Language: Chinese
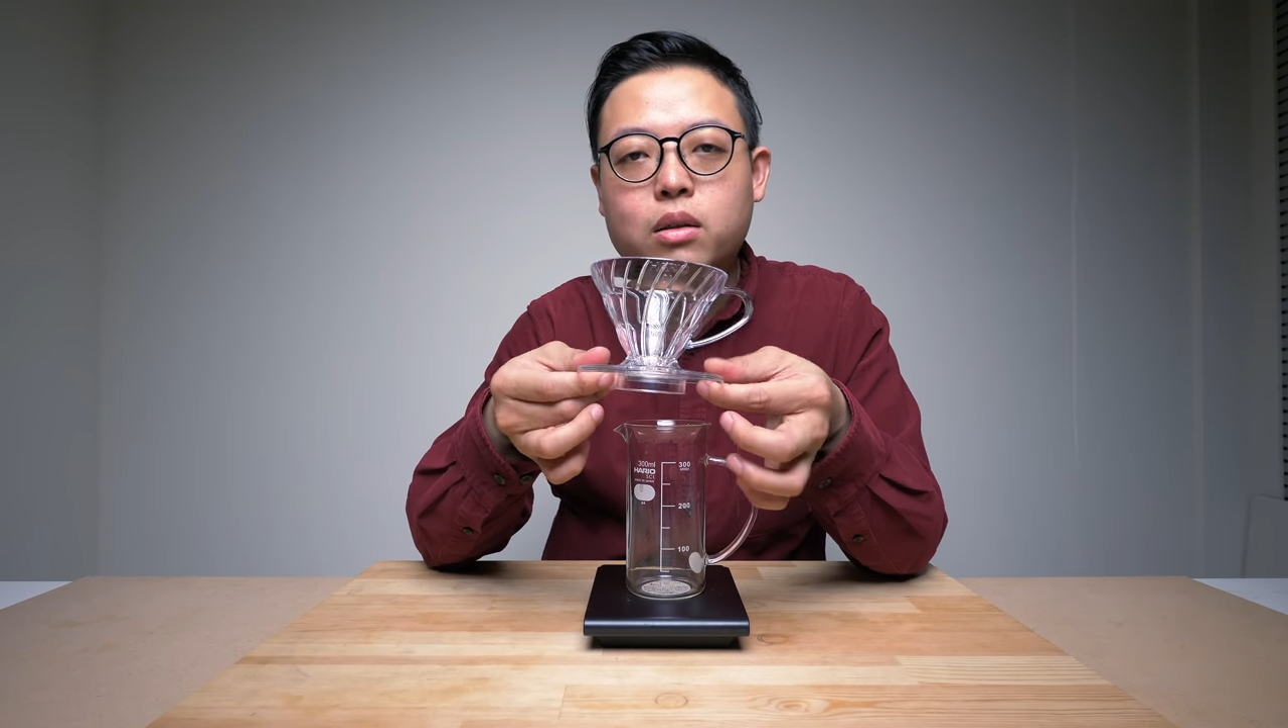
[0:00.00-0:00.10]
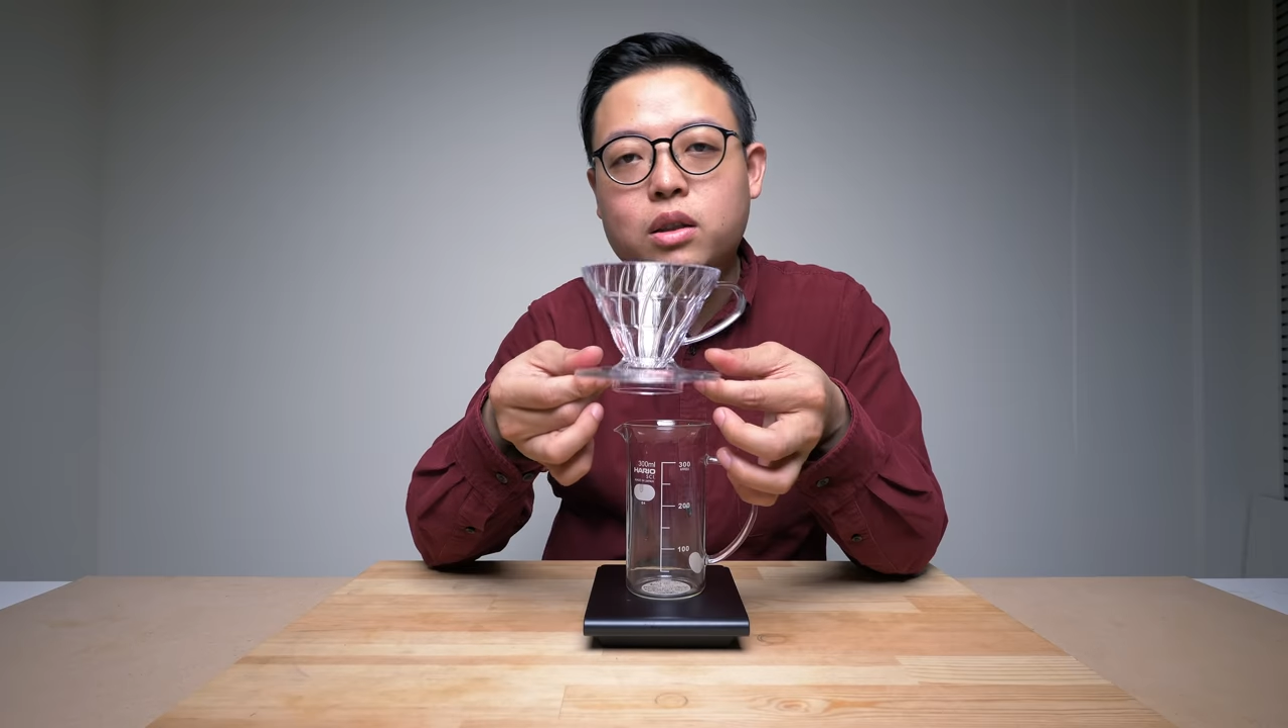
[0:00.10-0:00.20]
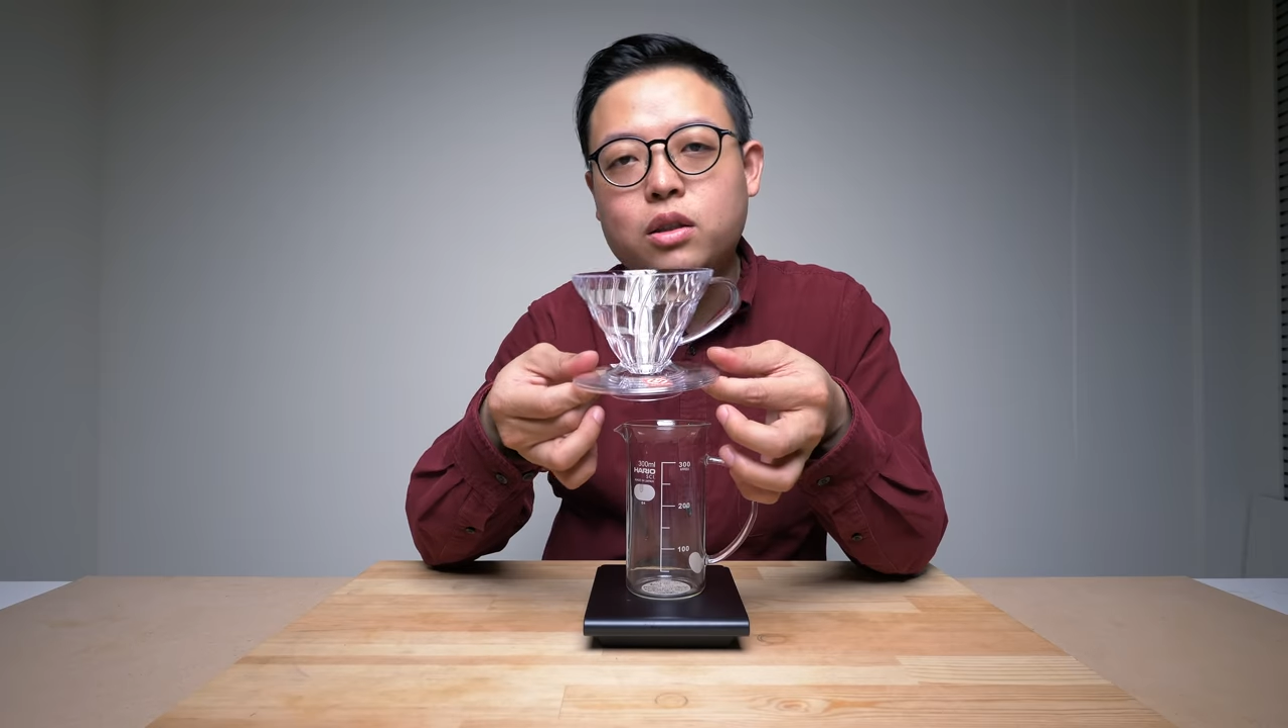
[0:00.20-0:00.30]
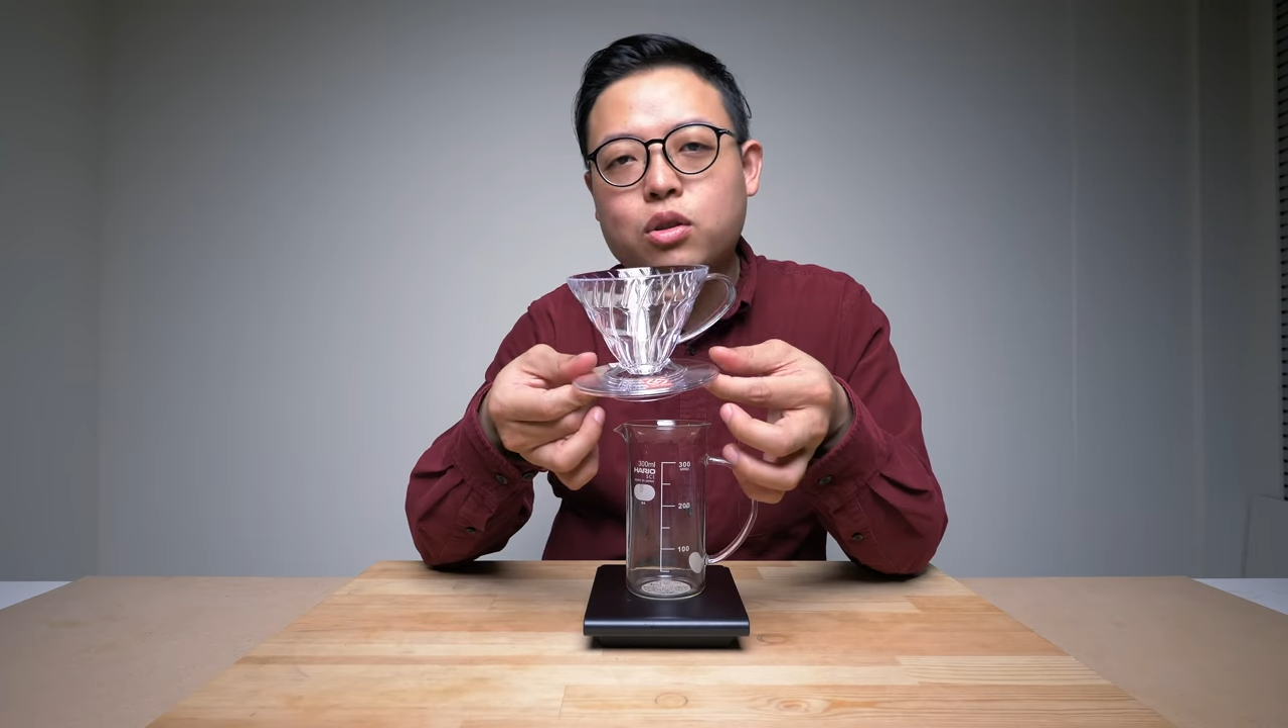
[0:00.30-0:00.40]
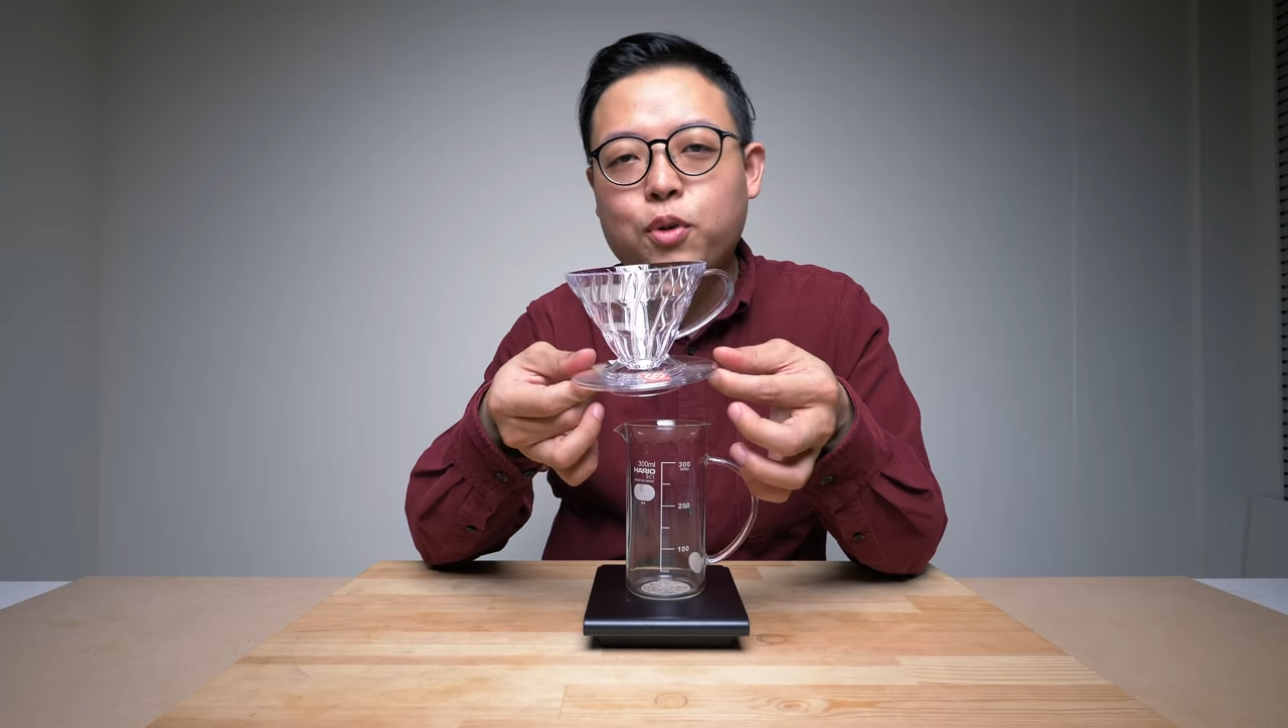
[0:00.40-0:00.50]

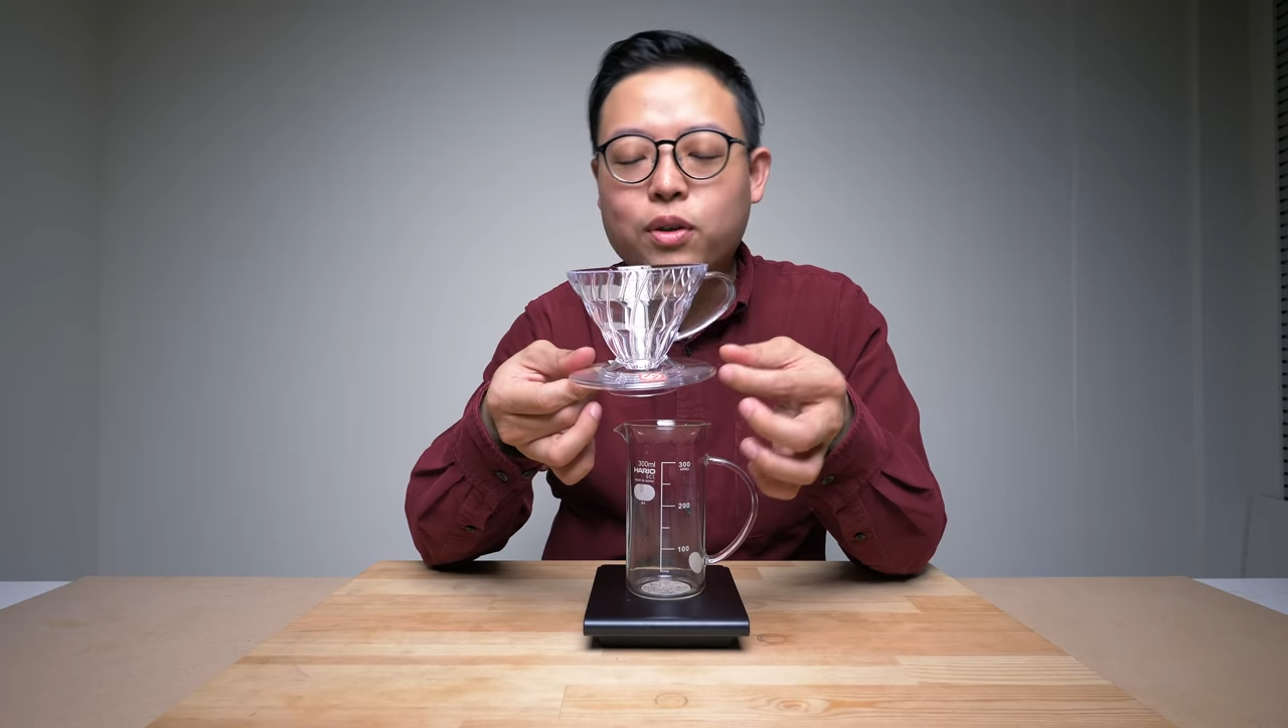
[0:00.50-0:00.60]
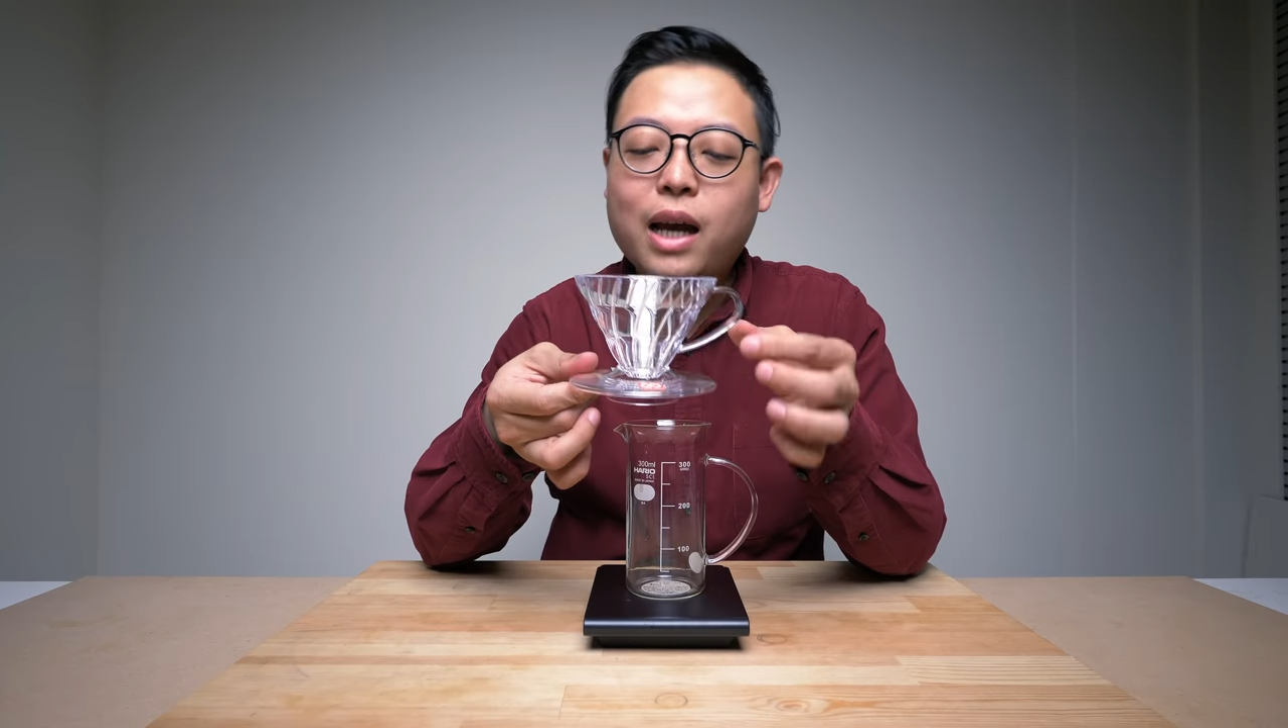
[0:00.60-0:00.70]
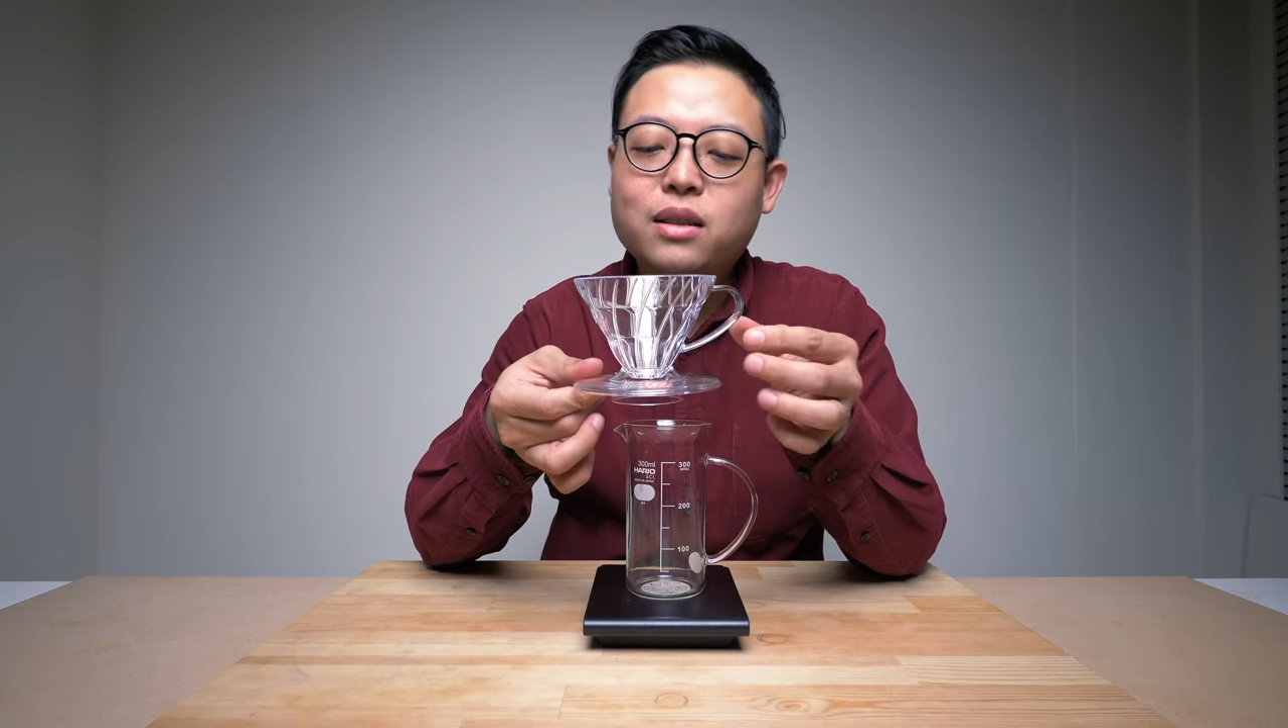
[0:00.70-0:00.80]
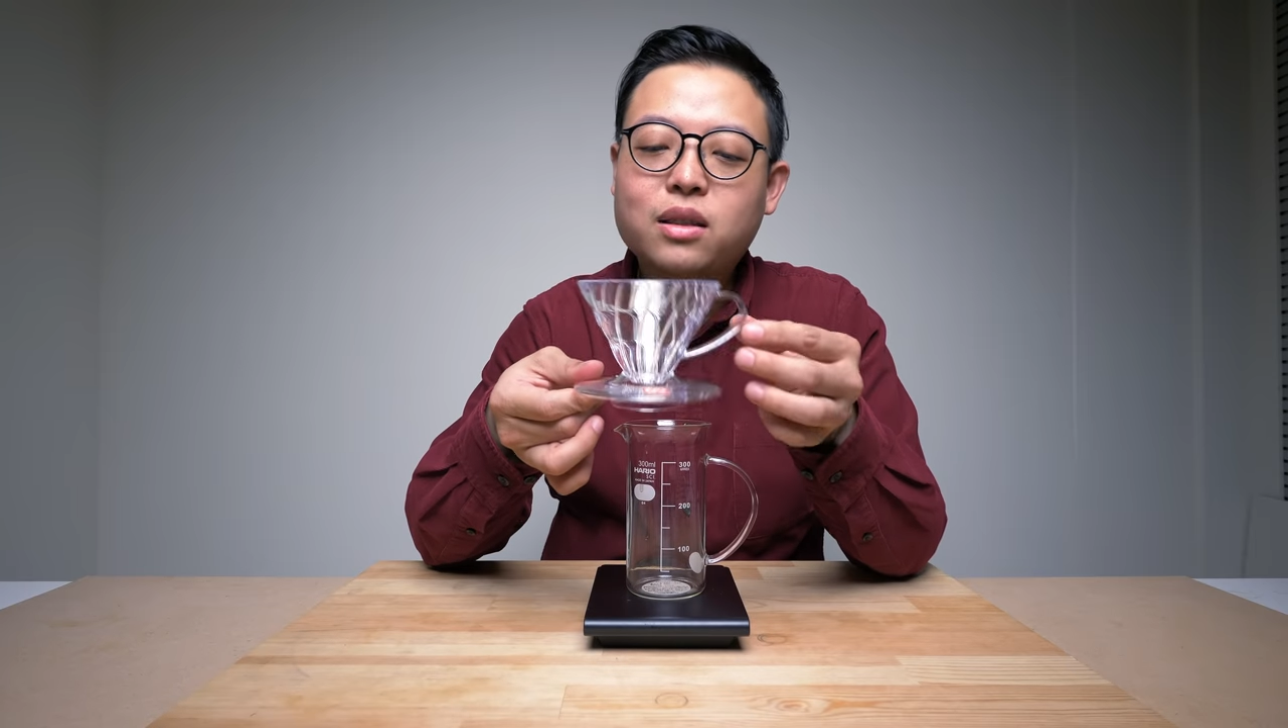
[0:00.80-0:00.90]
其实都不用太